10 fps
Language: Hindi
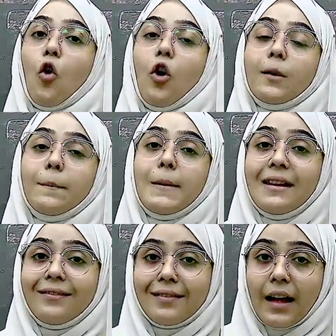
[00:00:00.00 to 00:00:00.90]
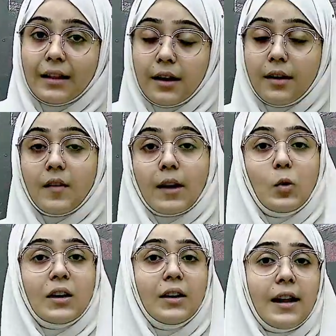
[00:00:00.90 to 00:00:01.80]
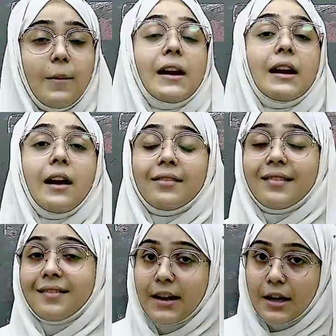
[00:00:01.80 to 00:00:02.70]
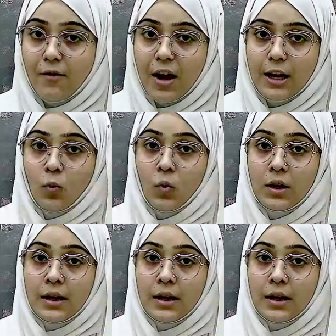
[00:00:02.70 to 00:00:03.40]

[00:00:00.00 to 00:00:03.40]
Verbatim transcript: और भी ज़्यादा रेगुलरली मैं क्लासेस देने वाली हूँ